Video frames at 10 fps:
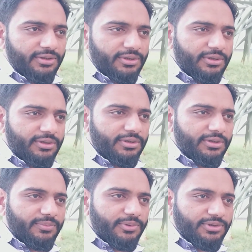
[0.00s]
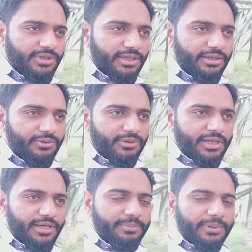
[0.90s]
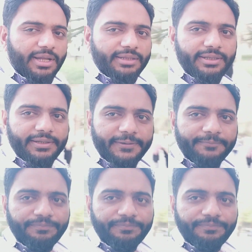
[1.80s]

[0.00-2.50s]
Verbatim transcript: और बहुत सारे लोग यहाँ पर आते हैं